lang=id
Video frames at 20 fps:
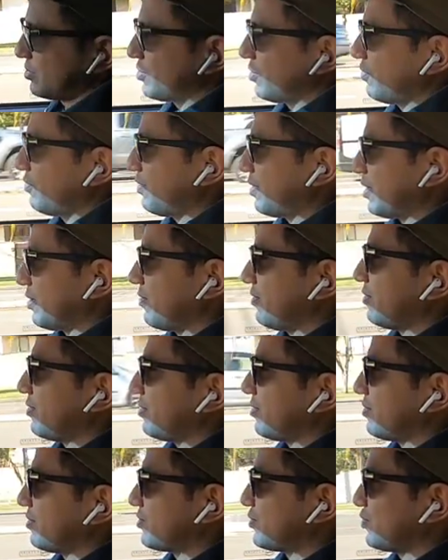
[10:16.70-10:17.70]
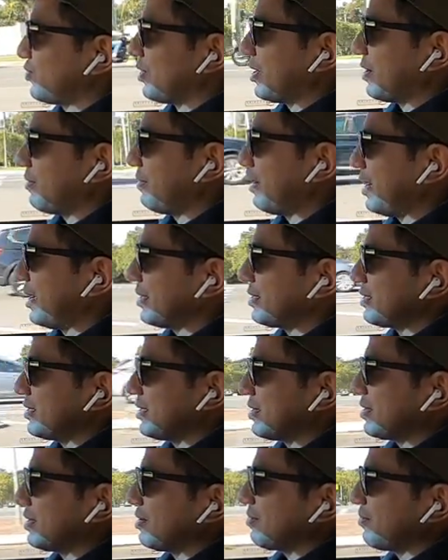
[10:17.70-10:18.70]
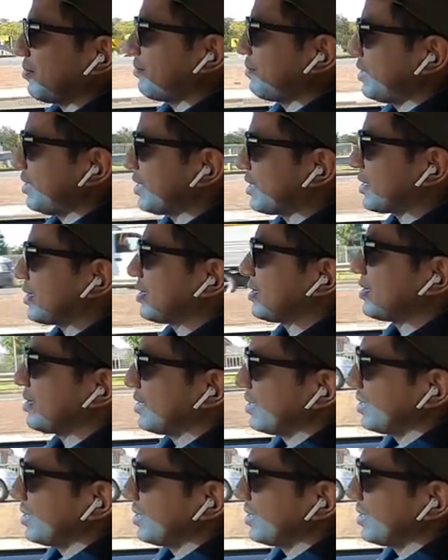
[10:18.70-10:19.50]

so far gue suka banget ya nyetir mobil ini